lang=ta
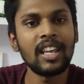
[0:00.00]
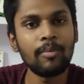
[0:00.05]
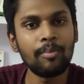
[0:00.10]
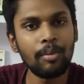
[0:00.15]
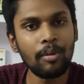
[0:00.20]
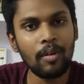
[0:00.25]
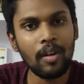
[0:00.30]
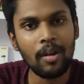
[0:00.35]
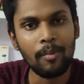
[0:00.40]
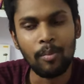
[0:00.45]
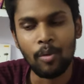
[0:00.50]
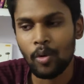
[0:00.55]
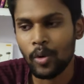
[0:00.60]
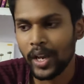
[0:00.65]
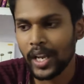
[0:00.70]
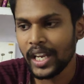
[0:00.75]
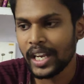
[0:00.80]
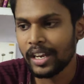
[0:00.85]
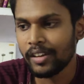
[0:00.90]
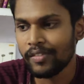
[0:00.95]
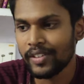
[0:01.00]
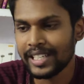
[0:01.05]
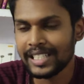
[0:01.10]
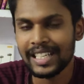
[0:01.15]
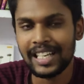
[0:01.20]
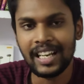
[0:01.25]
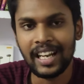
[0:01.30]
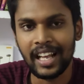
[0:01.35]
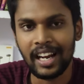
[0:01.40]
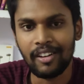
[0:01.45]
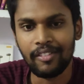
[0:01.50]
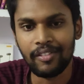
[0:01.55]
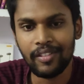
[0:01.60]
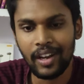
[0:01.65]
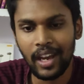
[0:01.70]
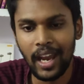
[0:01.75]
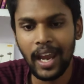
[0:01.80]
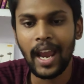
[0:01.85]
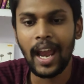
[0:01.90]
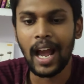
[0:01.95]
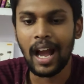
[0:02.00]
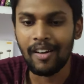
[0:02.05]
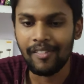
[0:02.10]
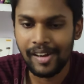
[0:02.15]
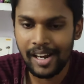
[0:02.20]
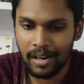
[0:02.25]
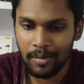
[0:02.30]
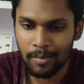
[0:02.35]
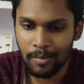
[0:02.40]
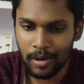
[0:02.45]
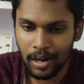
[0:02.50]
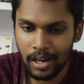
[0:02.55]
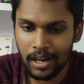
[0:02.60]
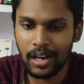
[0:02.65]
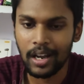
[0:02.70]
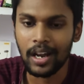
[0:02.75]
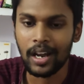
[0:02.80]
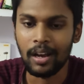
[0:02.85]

இப்போவே போய் நெட்ஃப்ளிக்ஸில் இருக்கிற ஃப்ரீ அவைலபிள்